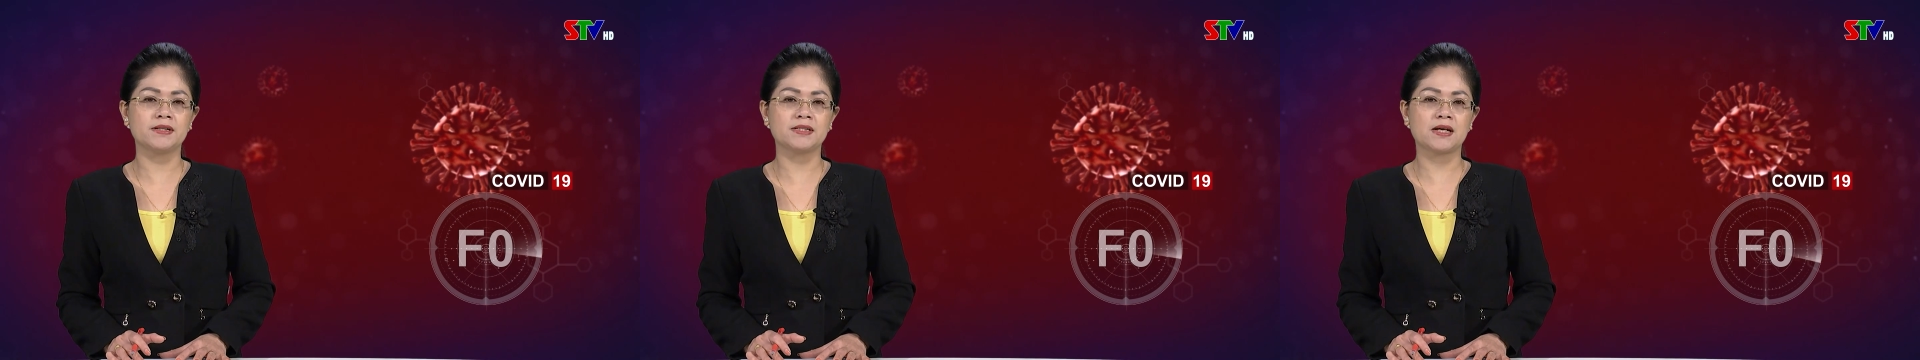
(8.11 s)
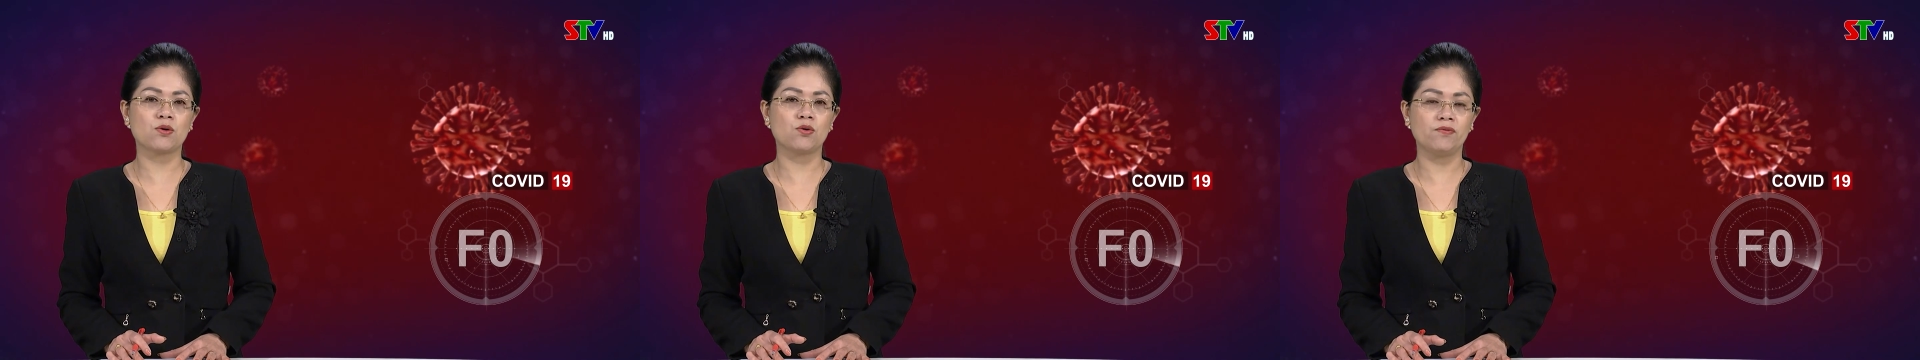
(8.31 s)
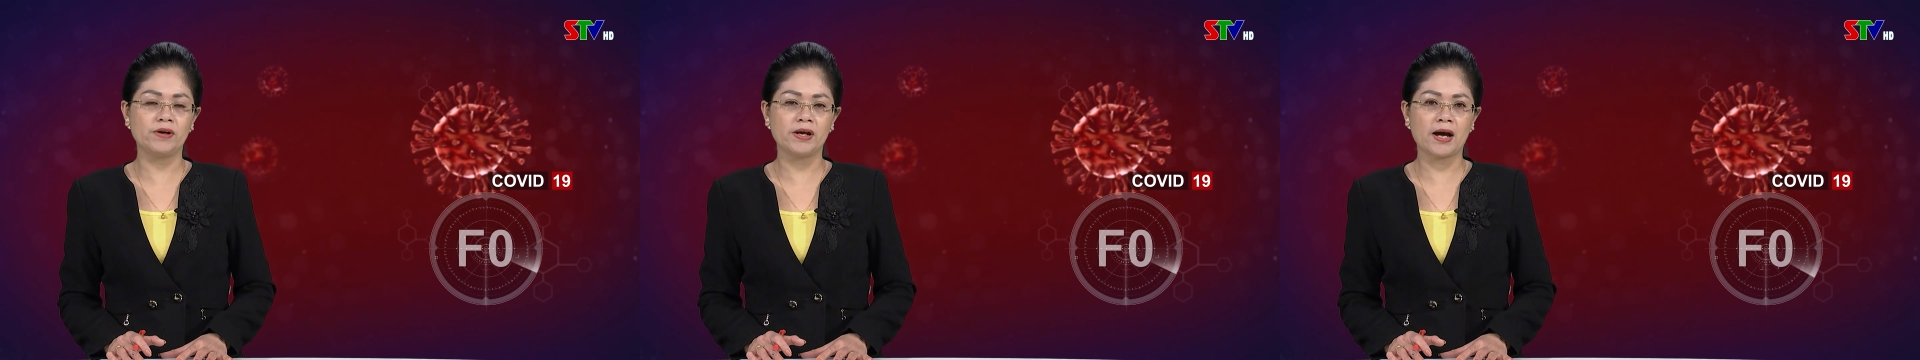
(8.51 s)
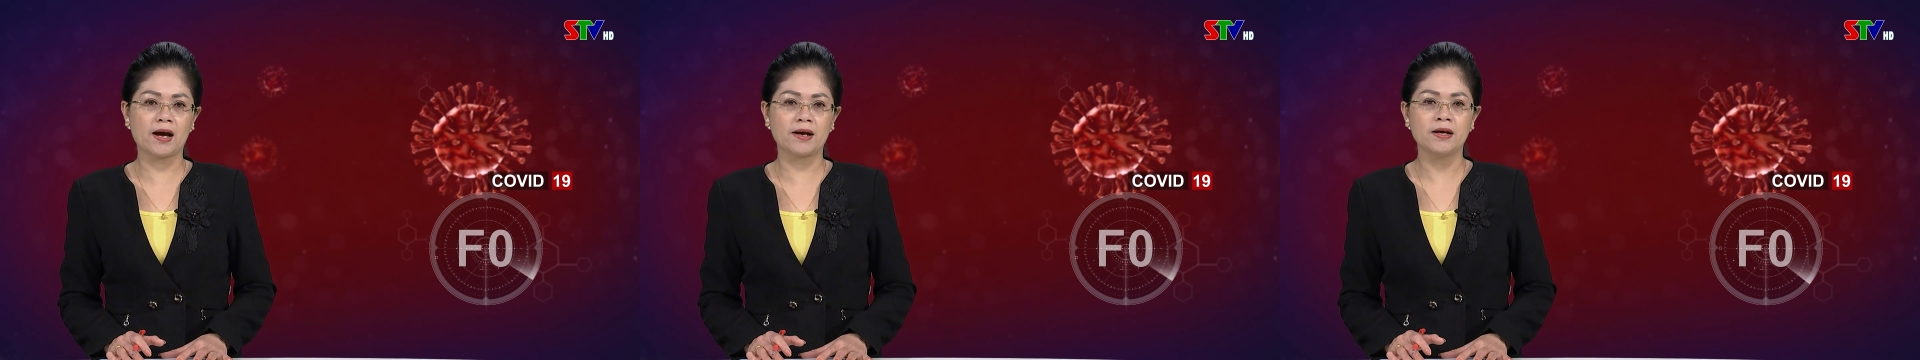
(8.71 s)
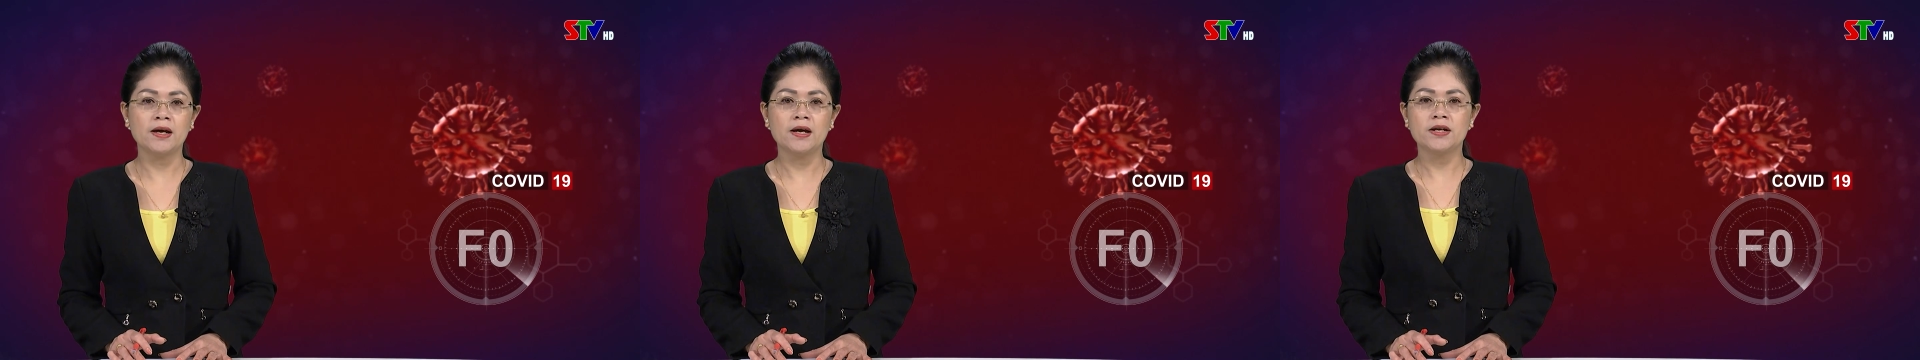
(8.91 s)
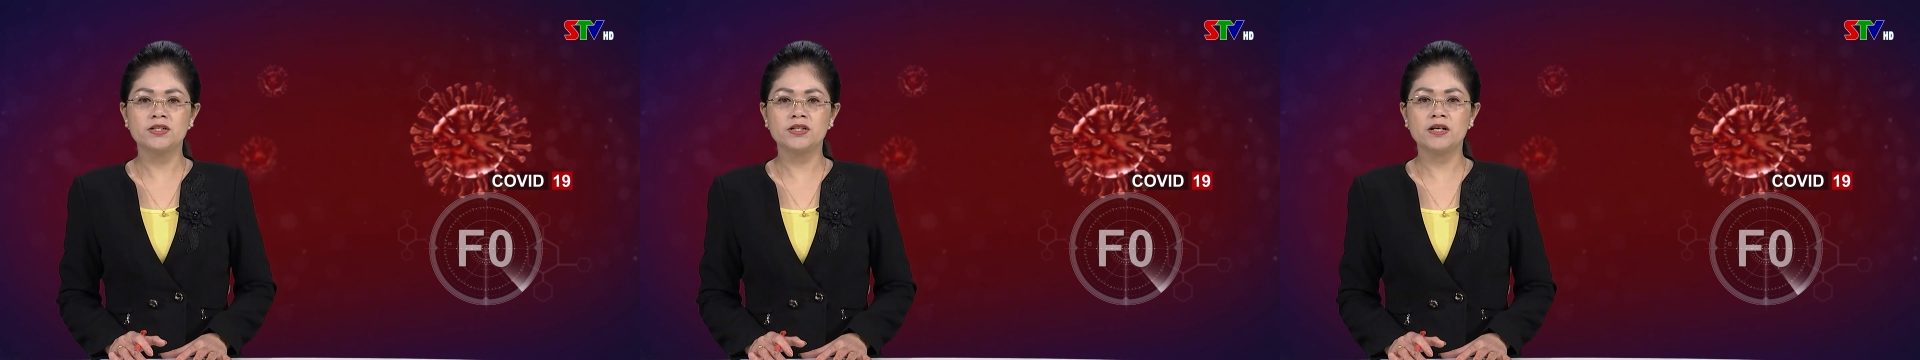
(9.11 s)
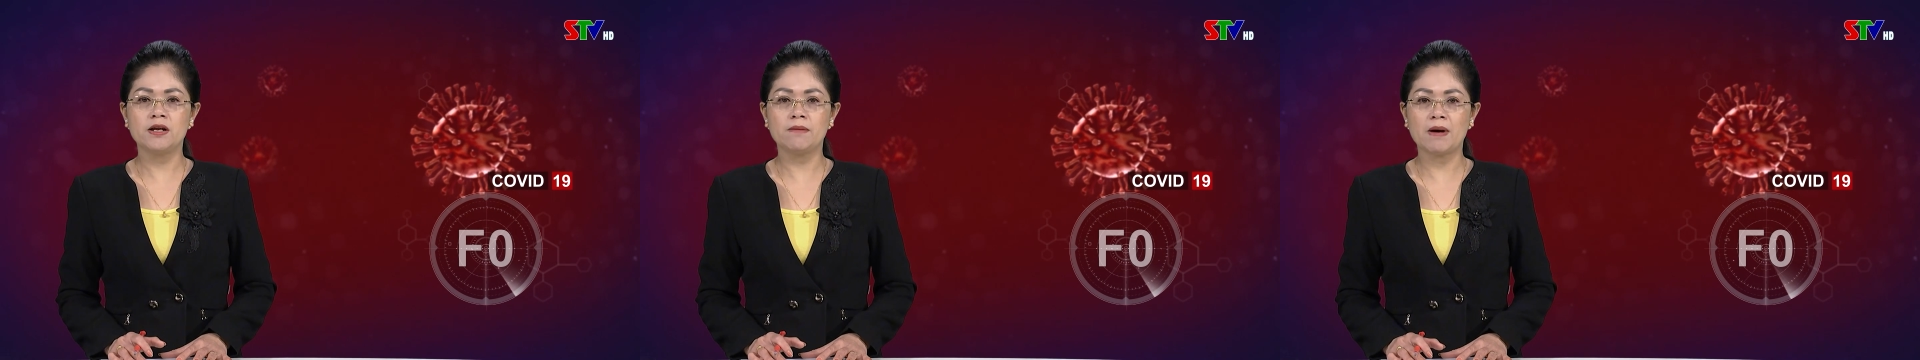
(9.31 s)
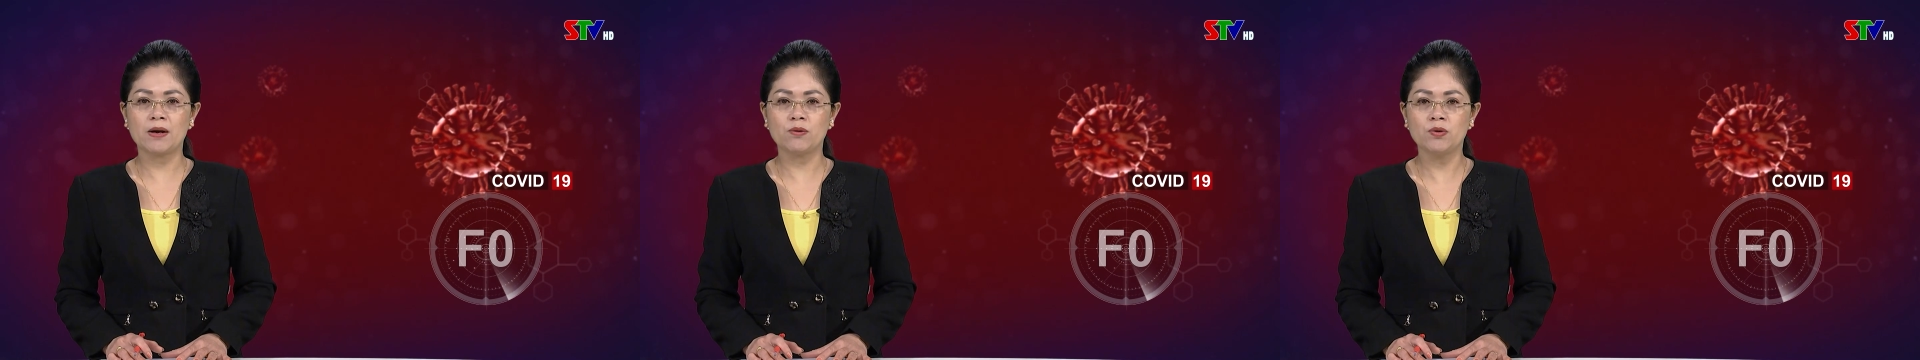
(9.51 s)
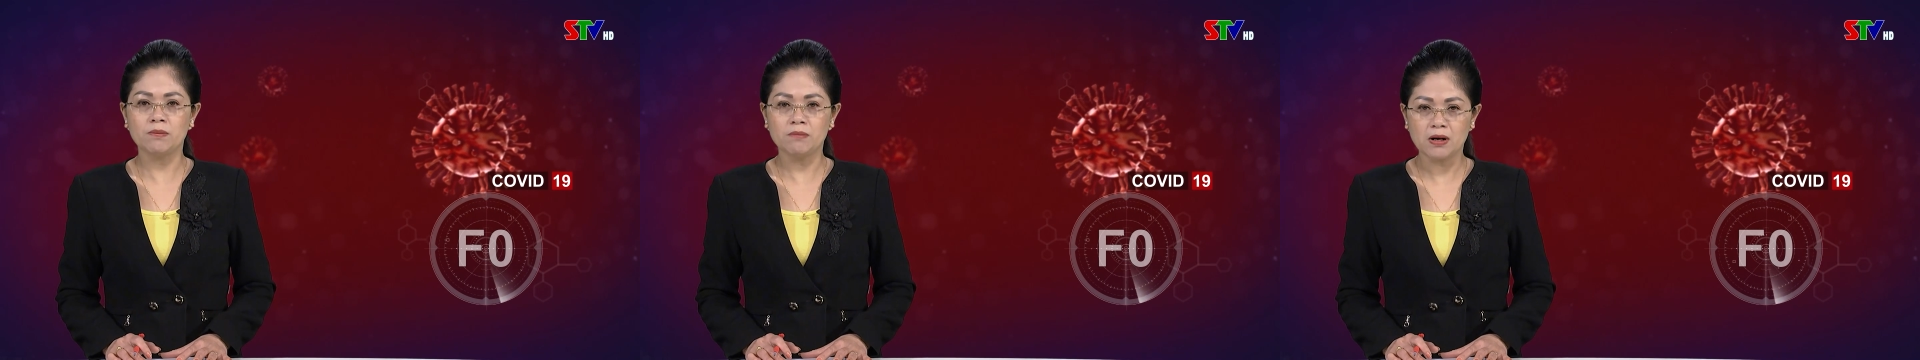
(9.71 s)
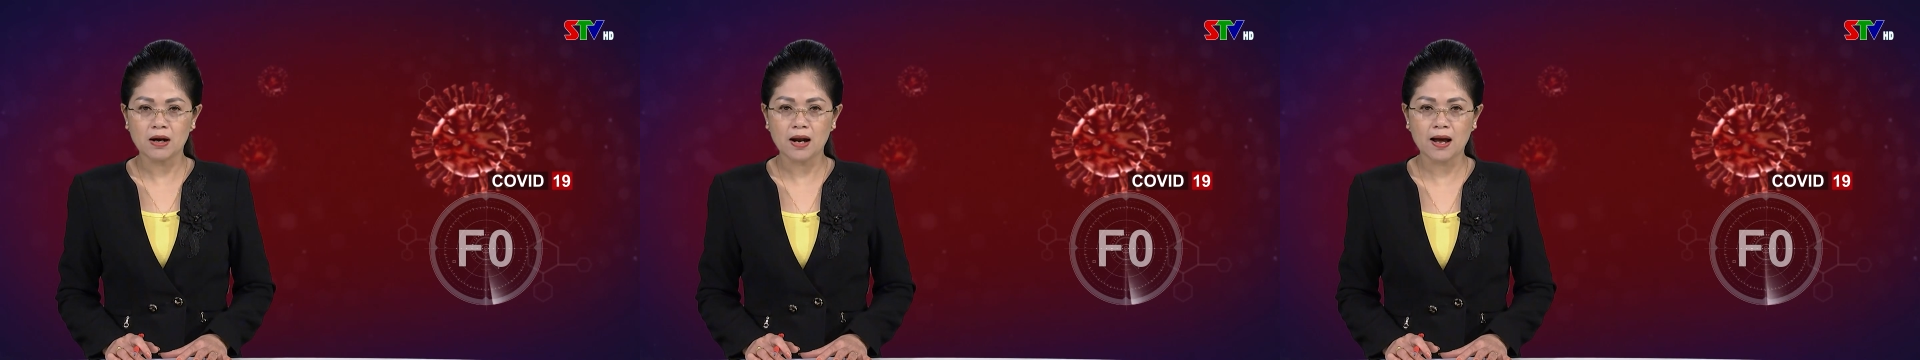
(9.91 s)
SARS-CoV-2 trên địa bàn huyện
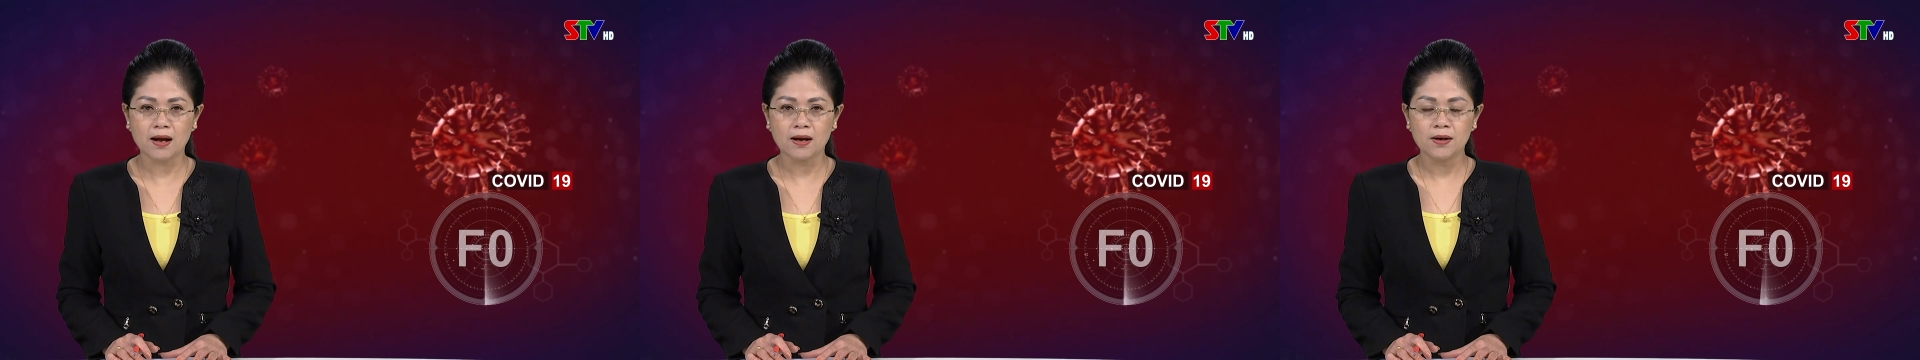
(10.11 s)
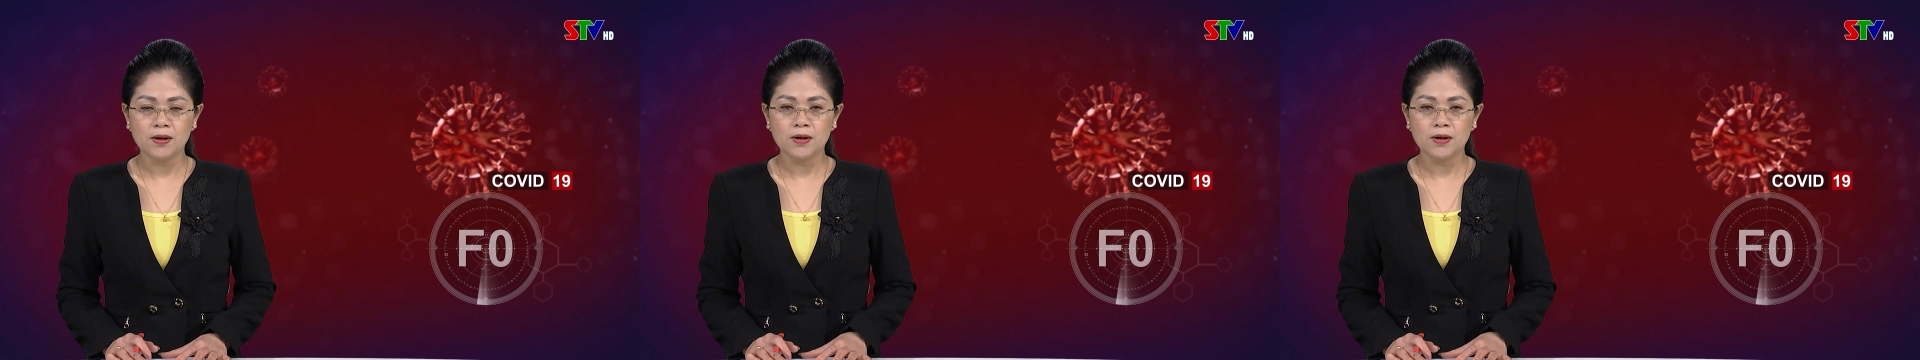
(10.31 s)
Mường La.